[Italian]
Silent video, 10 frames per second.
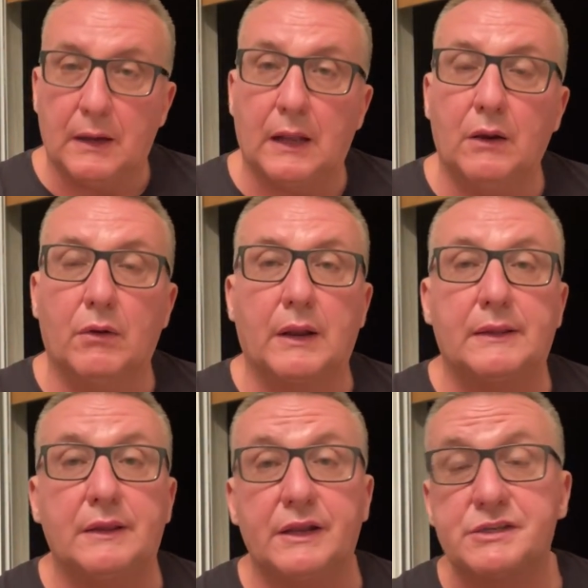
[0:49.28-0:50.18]
Allora,
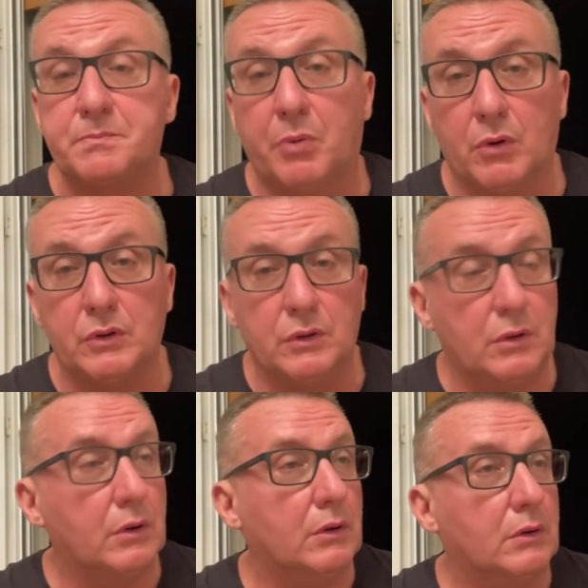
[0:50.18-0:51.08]
ti
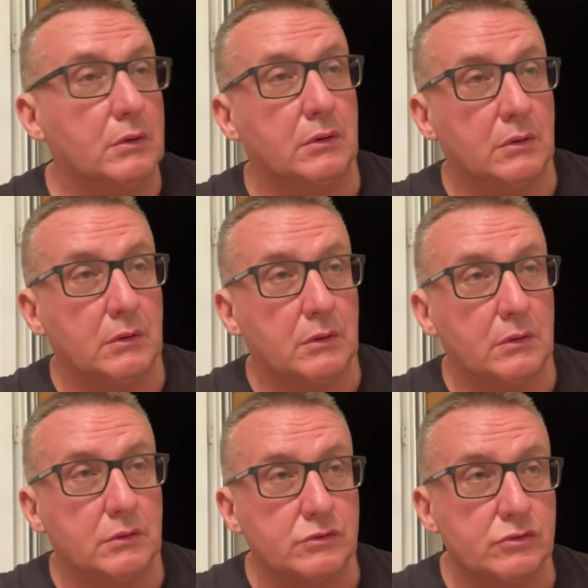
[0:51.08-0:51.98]

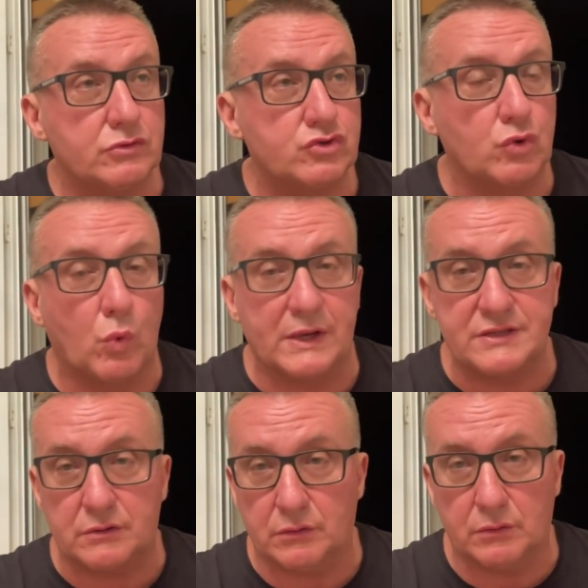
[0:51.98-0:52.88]
rispondo su
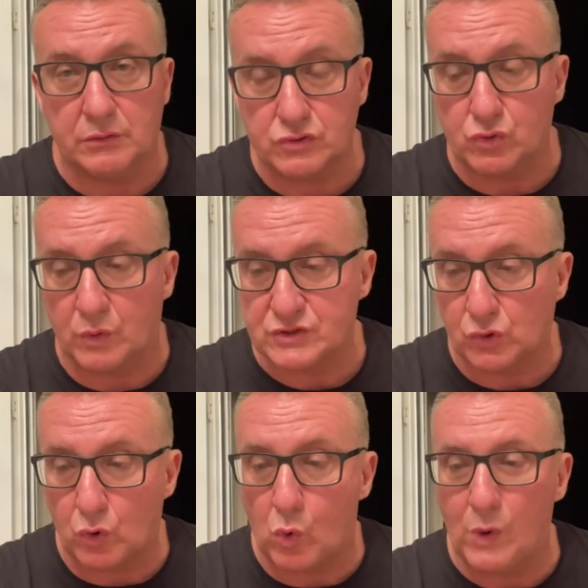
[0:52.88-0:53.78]
questo, su
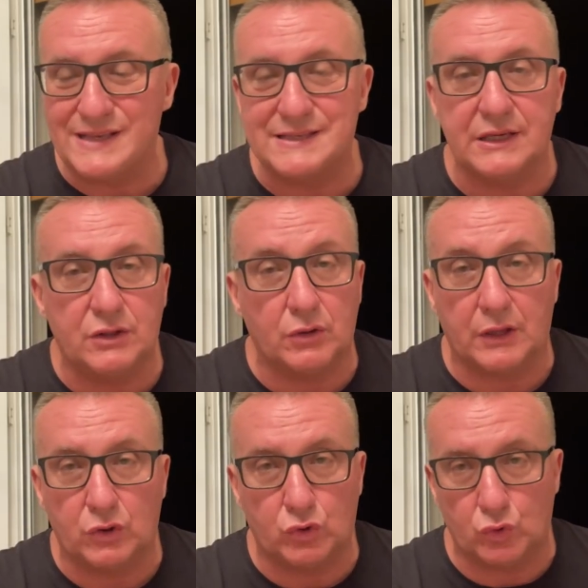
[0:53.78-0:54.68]
questo quesito
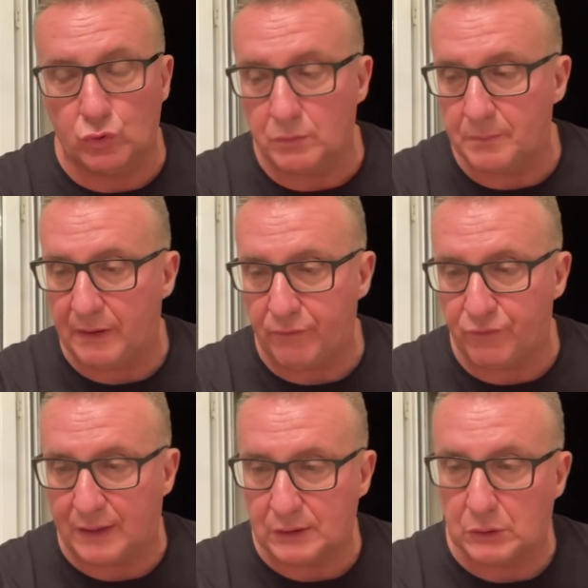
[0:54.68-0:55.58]
che tu mi hai
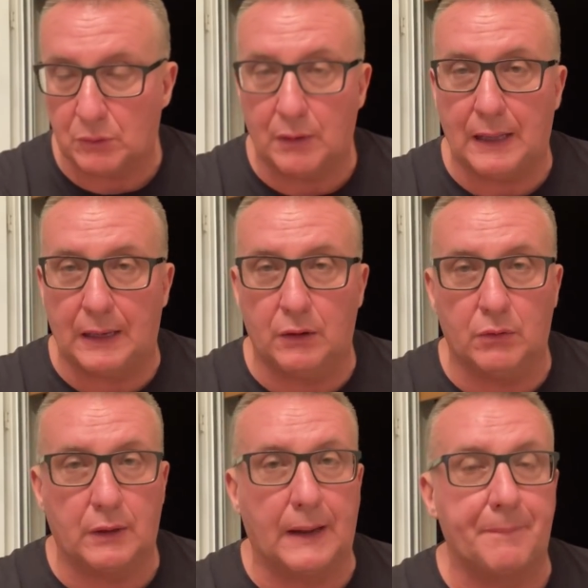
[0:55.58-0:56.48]
fatto.
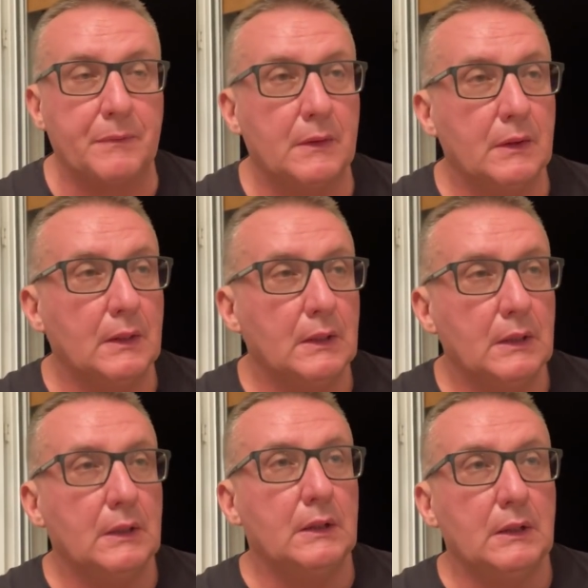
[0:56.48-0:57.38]
Allora,
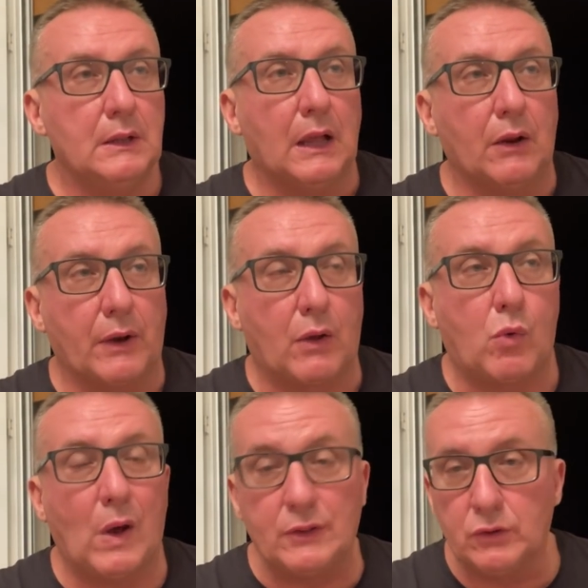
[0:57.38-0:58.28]
allora,
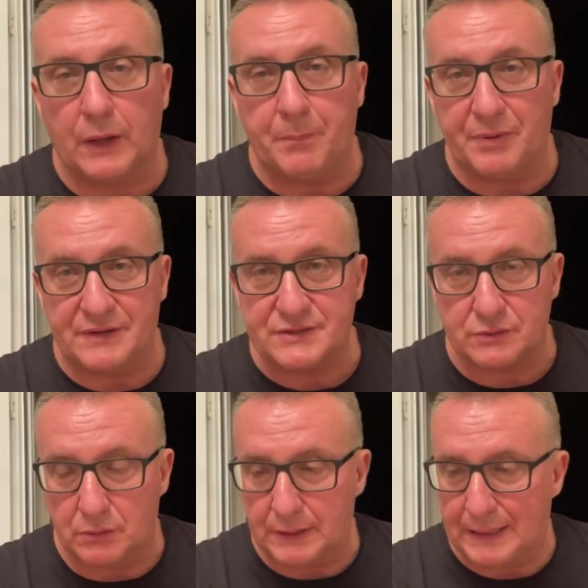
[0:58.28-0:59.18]
quando una
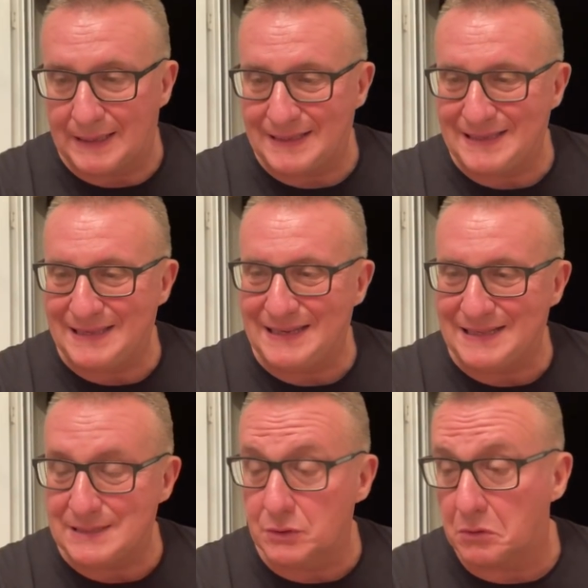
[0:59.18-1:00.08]
persona,
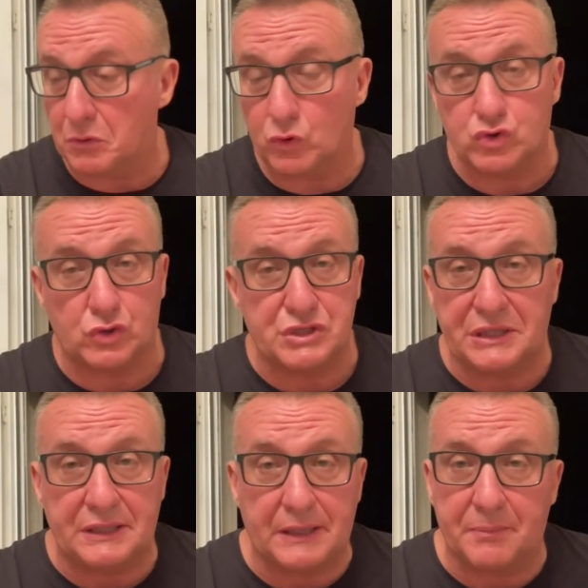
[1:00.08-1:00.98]
io conosco
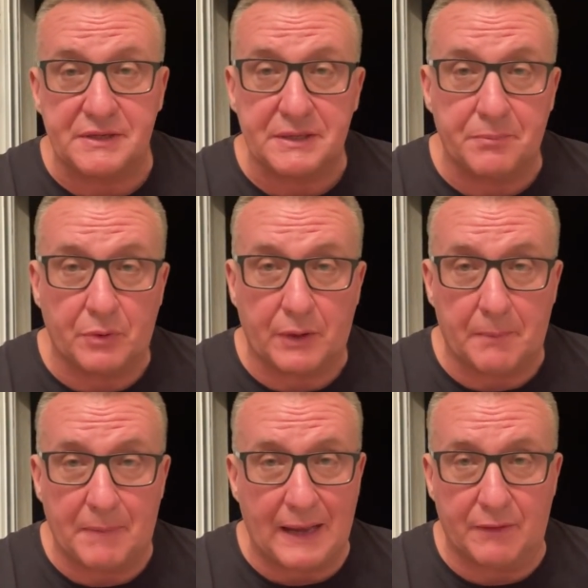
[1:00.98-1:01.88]
gente che per esempio non ha
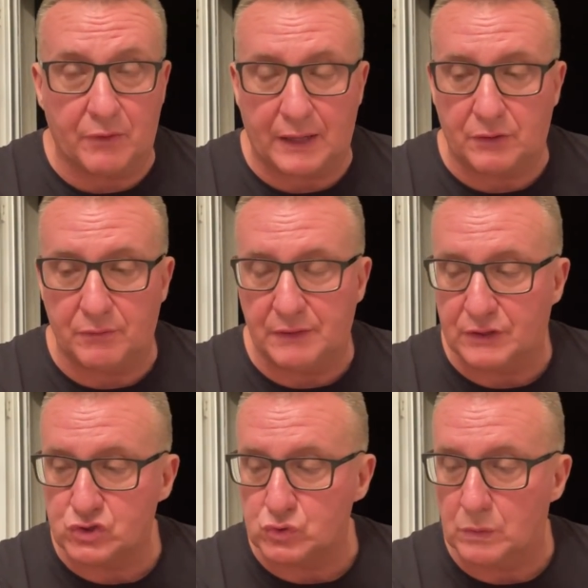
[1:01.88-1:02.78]
mai lavorato in
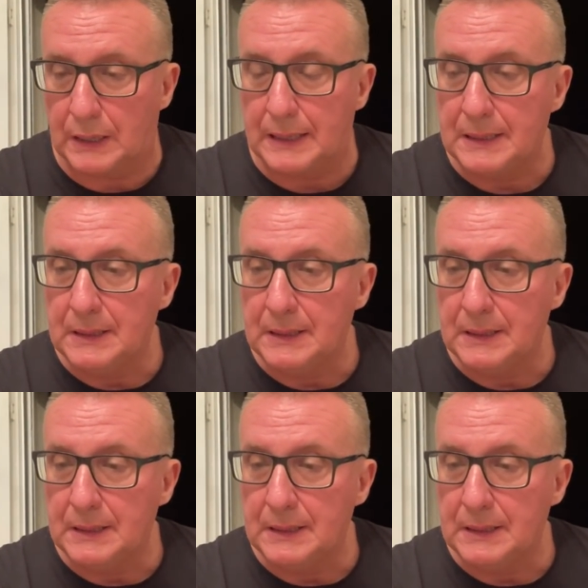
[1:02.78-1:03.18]
vita sua